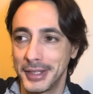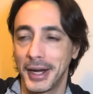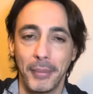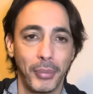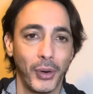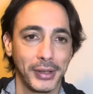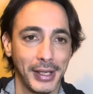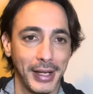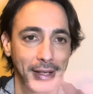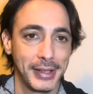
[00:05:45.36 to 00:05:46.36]
tira in porta e
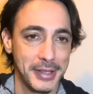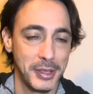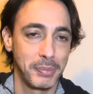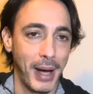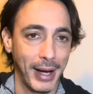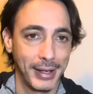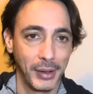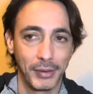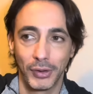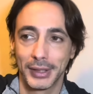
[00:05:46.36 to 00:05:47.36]
la rete si spacca
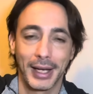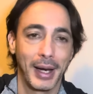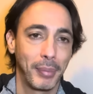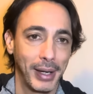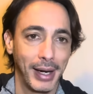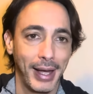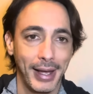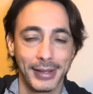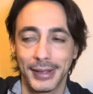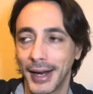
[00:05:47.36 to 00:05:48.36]
una volta che la palla
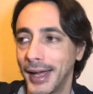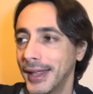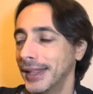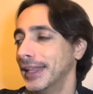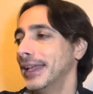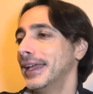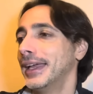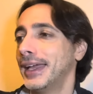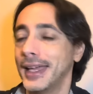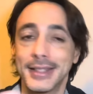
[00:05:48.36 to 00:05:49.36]
entra,
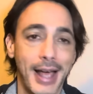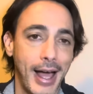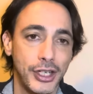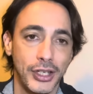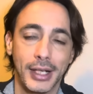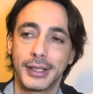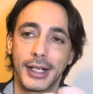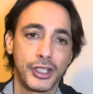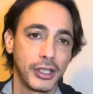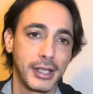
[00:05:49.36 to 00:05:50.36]
esagera, tira
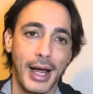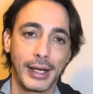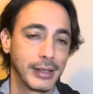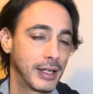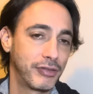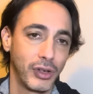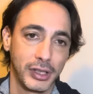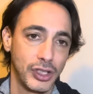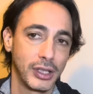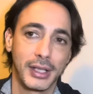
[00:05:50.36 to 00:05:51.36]
centrale, tira
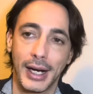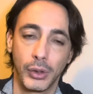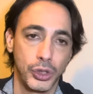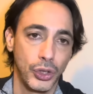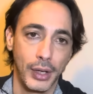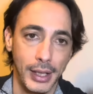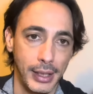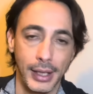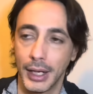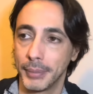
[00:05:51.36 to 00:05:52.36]
forte centrale, o ciò è
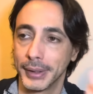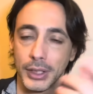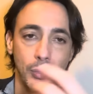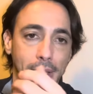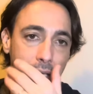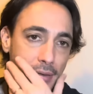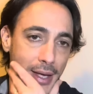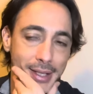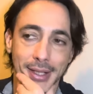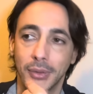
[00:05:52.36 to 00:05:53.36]
lì è una mano sulla
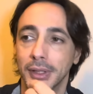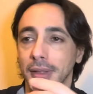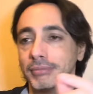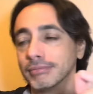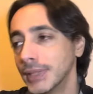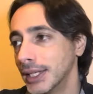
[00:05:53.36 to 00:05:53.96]
traversa, quindi